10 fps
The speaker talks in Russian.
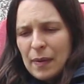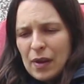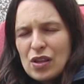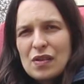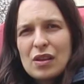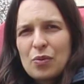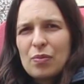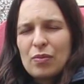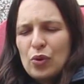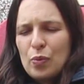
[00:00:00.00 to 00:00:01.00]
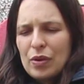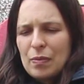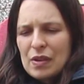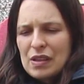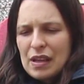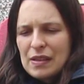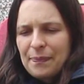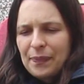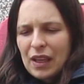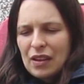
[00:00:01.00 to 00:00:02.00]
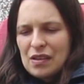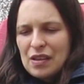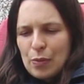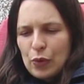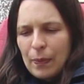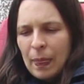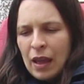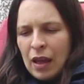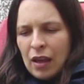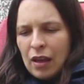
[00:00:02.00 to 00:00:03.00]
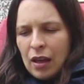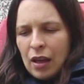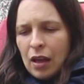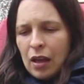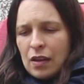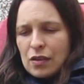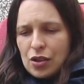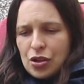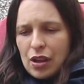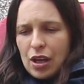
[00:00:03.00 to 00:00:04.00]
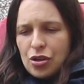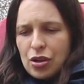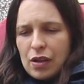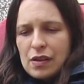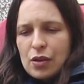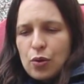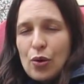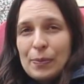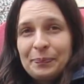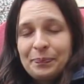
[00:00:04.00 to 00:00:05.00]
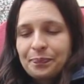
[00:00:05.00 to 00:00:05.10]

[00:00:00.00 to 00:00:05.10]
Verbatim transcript: Они действительно любят бросать на землю. Значит, наше село